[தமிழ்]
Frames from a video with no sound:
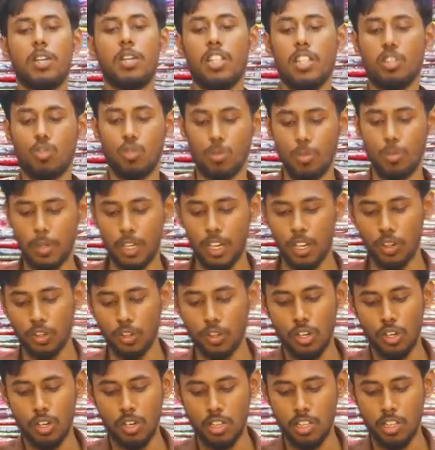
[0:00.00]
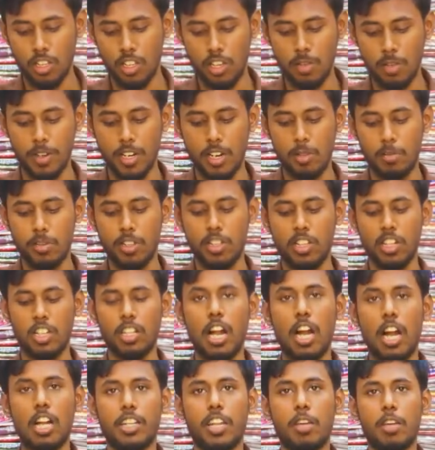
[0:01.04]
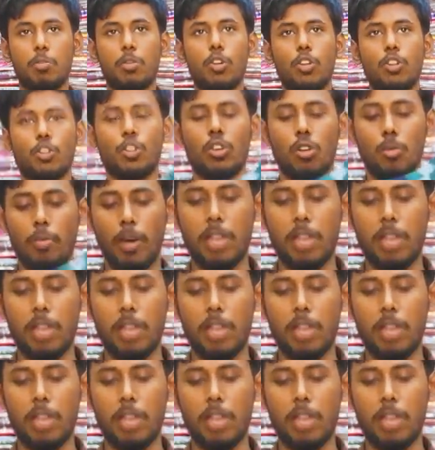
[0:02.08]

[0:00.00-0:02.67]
மாதிரி தான் சூப்பராக இருக்கும் இதே மாதிரி நம்ம இதில் நாலு டைப்பில் வந்துடும்